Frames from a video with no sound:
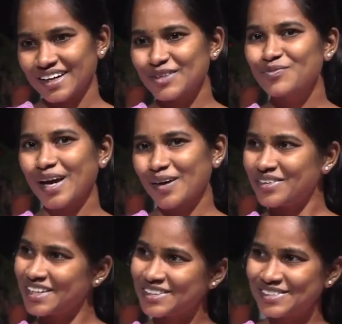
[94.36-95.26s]
అది
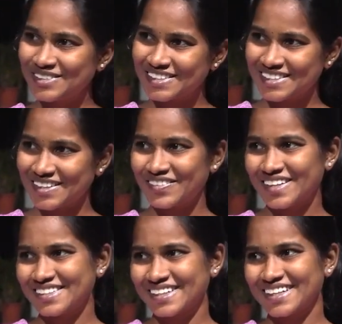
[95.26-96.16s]
లో చూసి
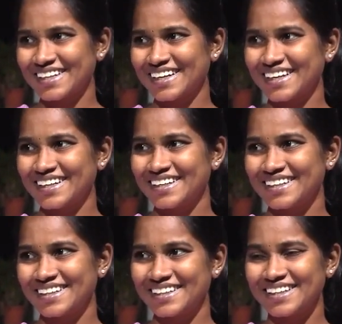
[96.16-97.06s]
సర్ప్రైజ్ అన్న ఇంకా
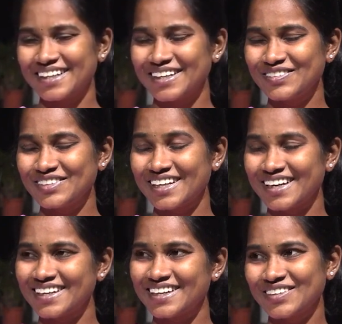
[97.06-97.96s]
ఇంత తెలివి
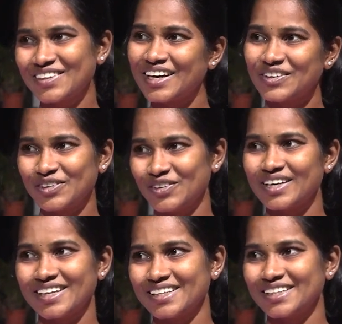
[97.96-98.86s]
ఉందా అన్నట్టుగా
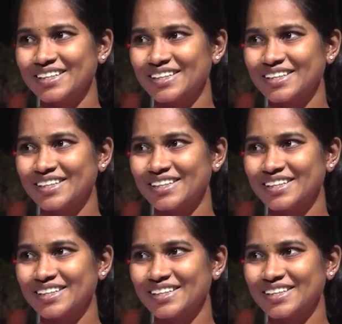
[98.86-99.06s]
అనుకోవాలి